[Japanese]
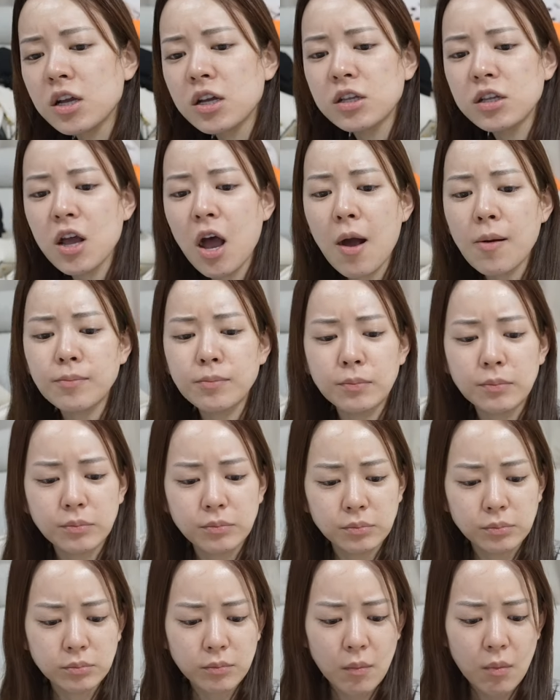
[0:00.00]
だんだん
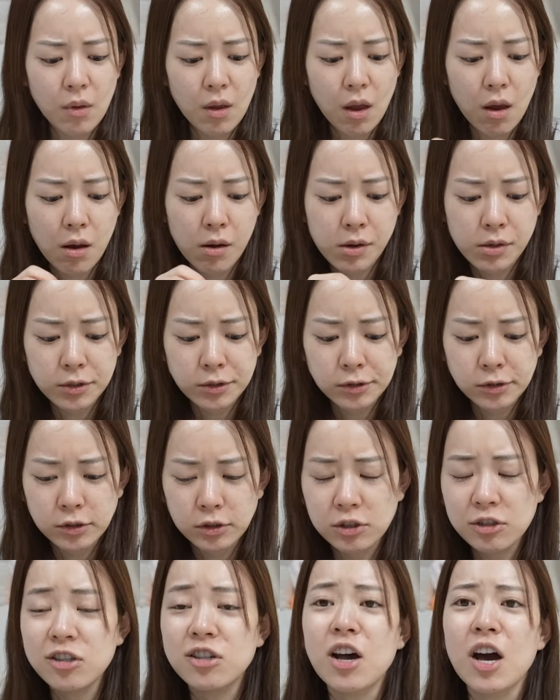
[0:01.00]

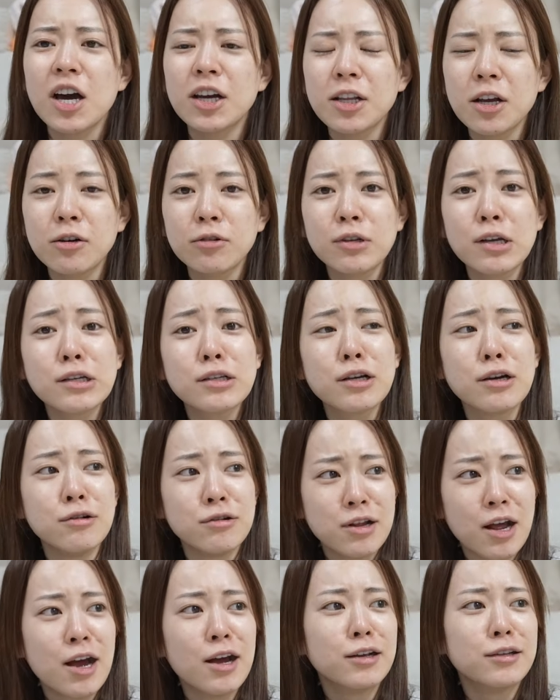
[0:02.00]
使えなくなってく
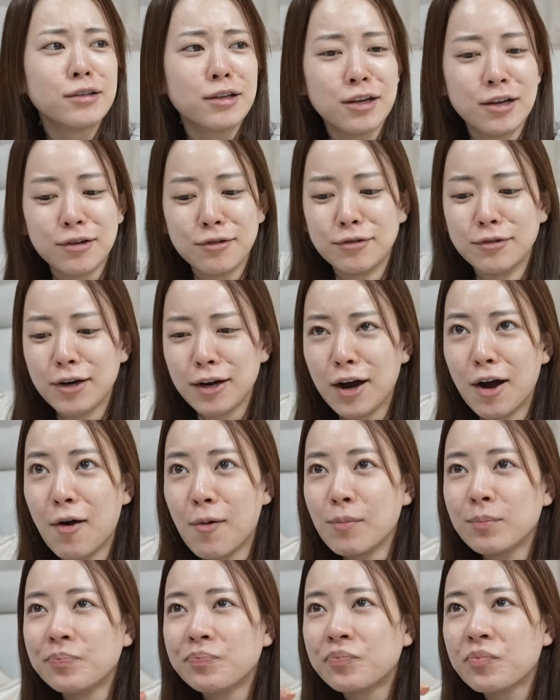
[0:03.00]
なっていうか
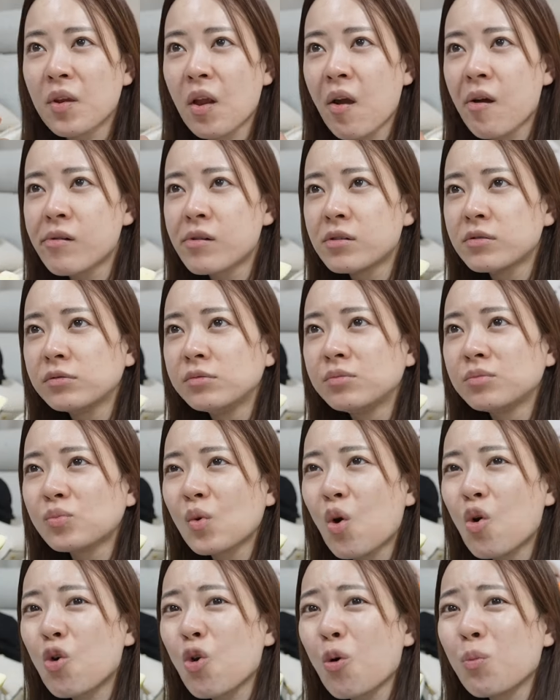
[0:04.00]

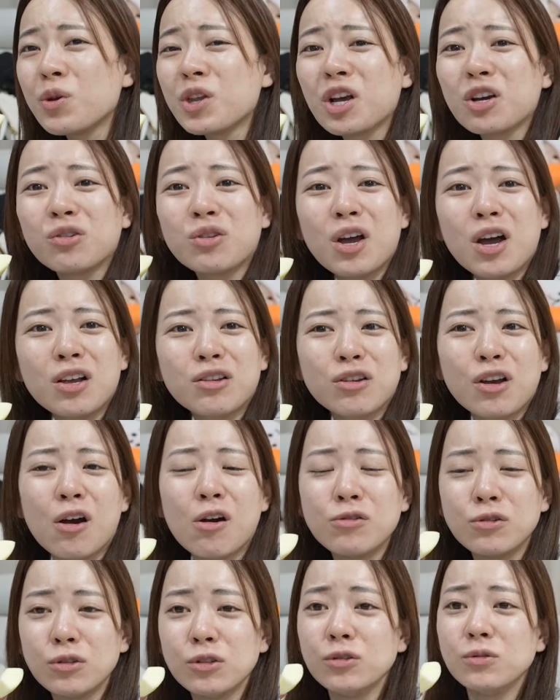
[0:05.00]
滅びてくなって
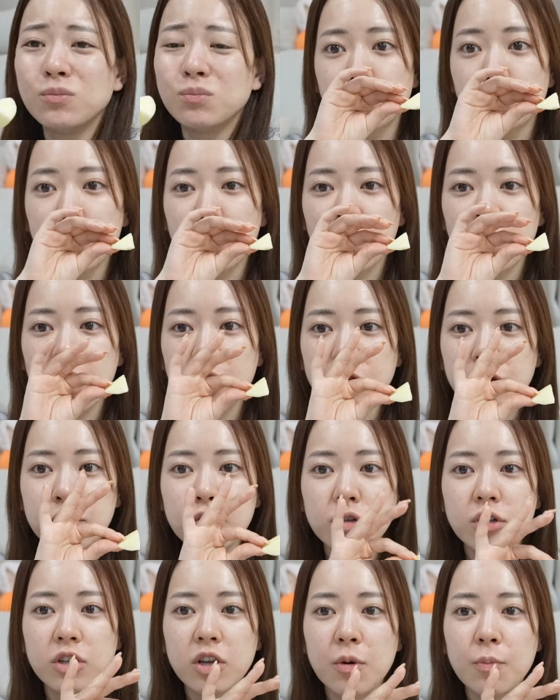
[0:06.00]
感じがっ
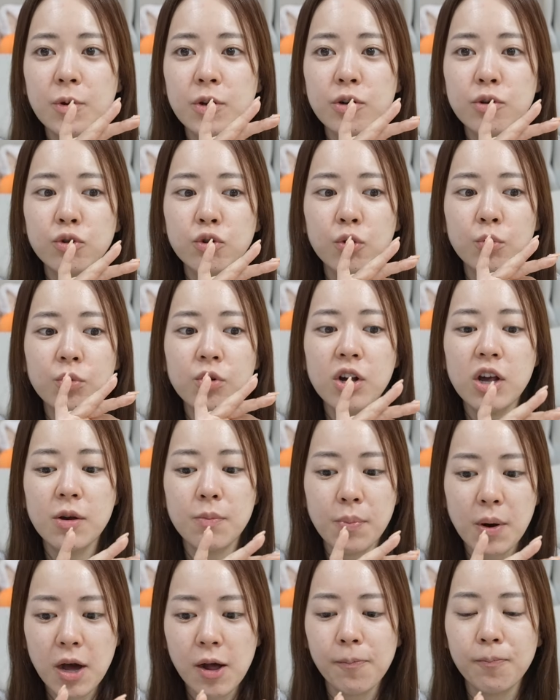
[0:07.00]
つり食べようと思え
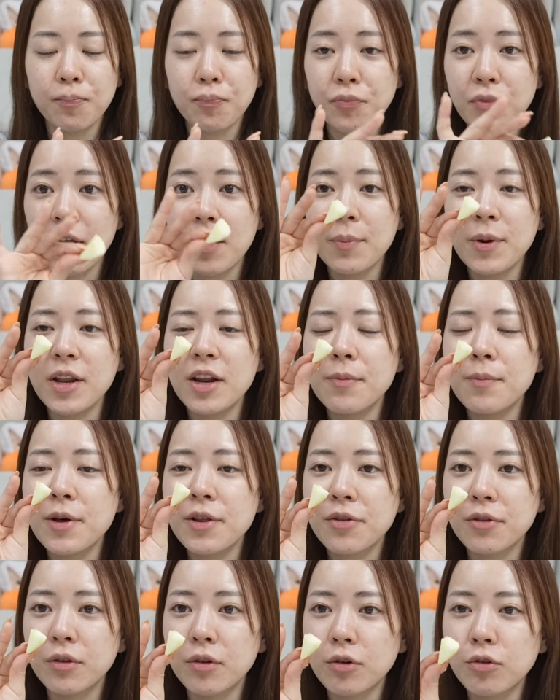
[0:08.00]
ば食べれ
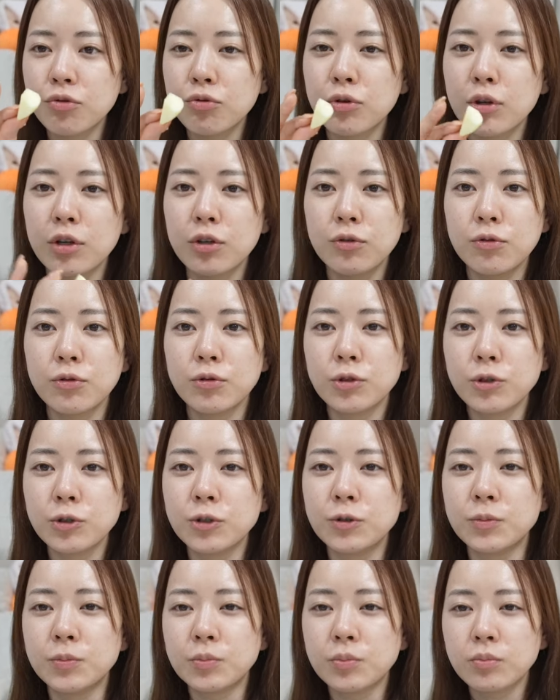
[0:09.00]
ますよって
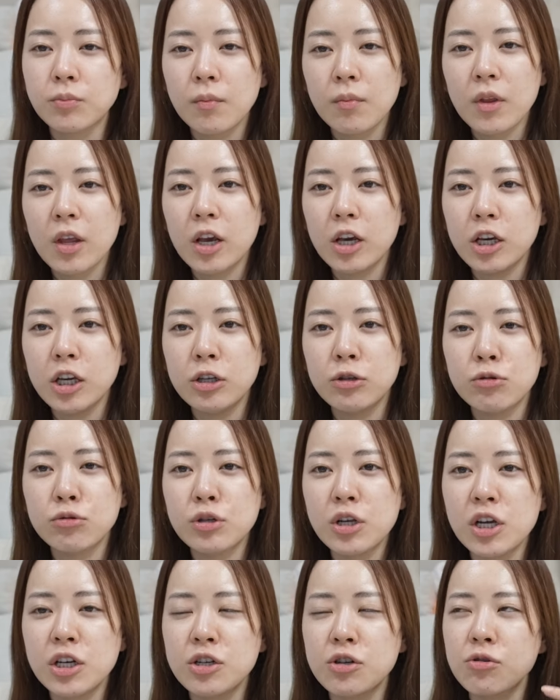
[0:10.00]
いう胃の
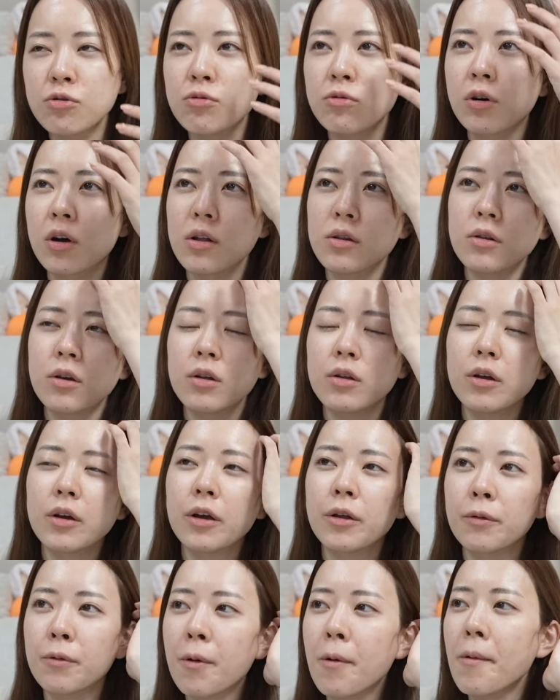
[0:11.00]
テンション感なんだ
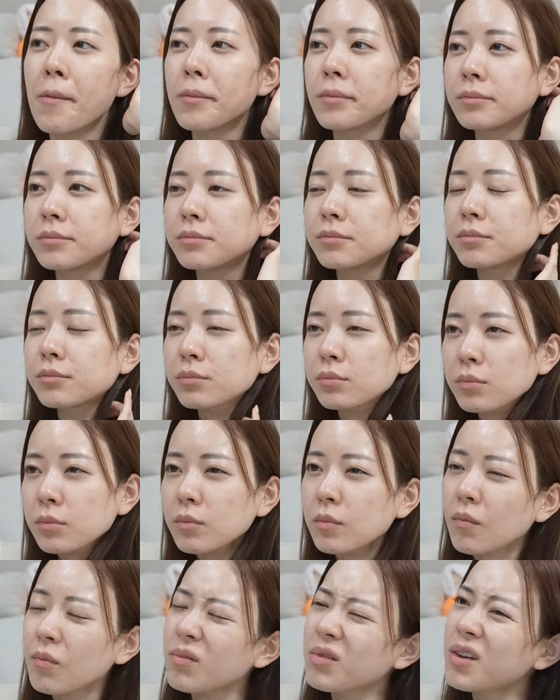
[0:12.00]
けど
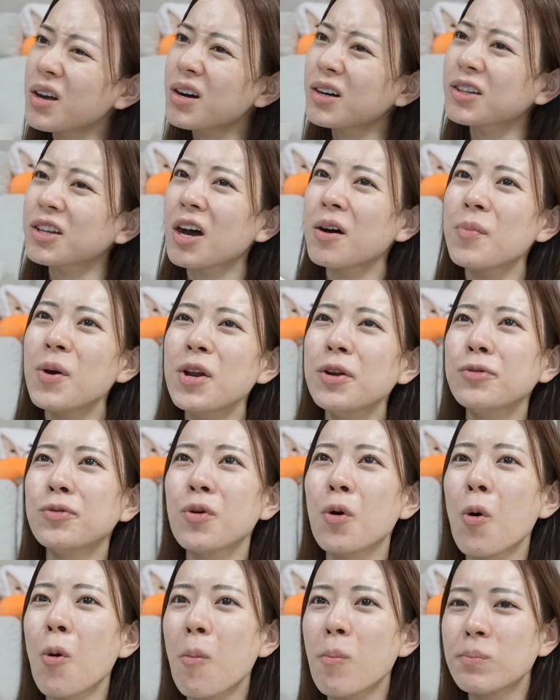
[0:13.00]
なんか食べる
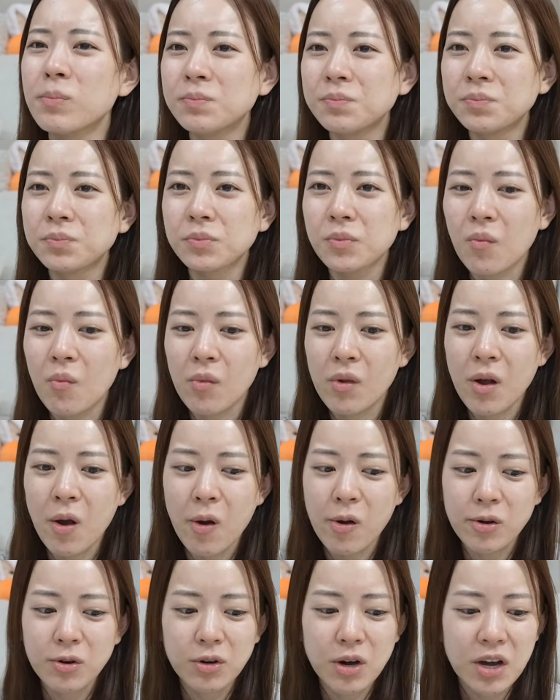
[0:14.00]
と
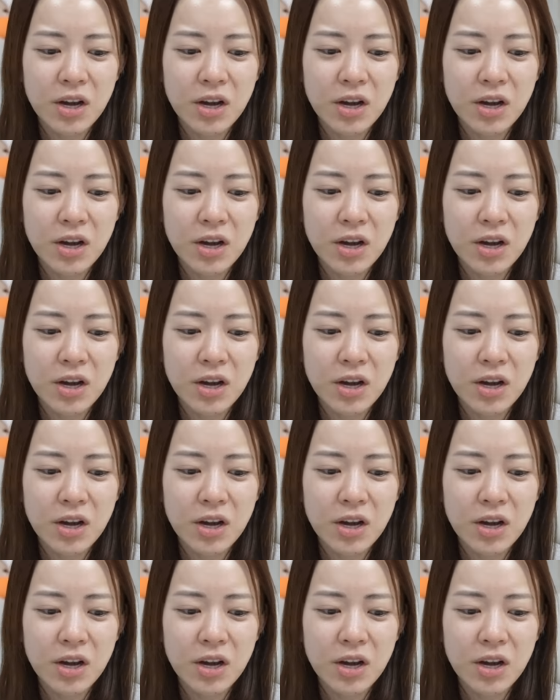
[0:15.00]
具